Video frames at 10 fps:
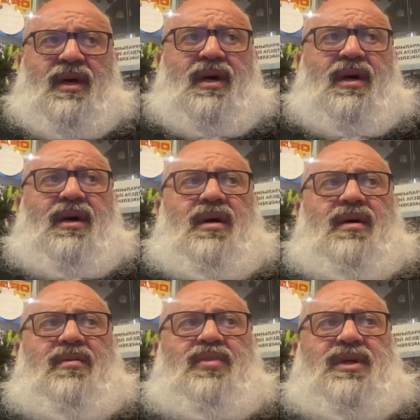
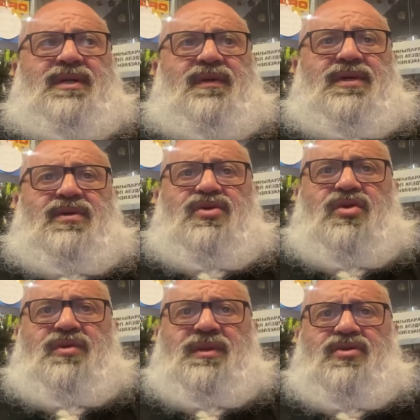а, производство
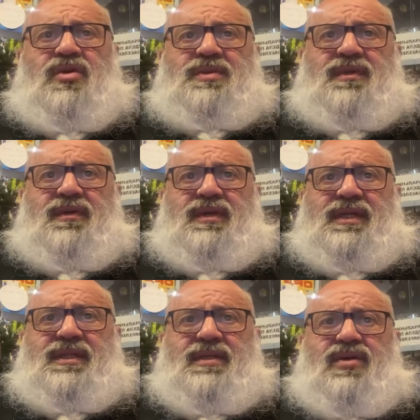соб собственного
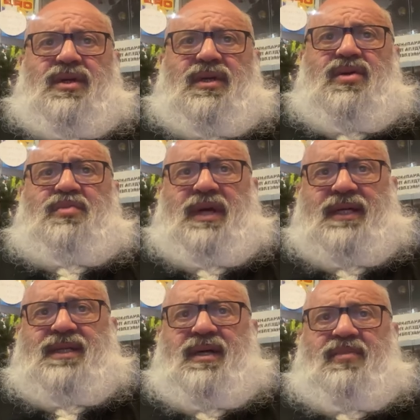тестостерона, но
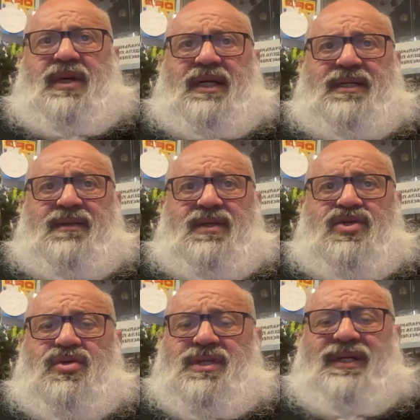практика показывает,
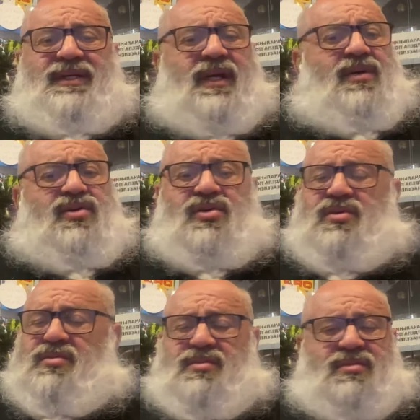что залетают
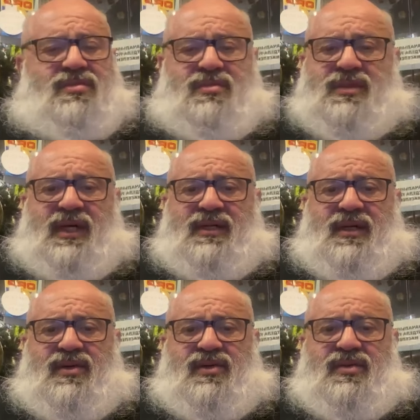дай
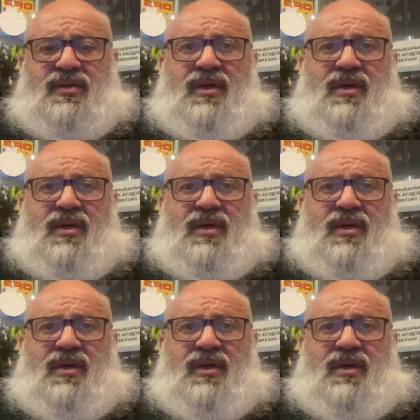дорогу.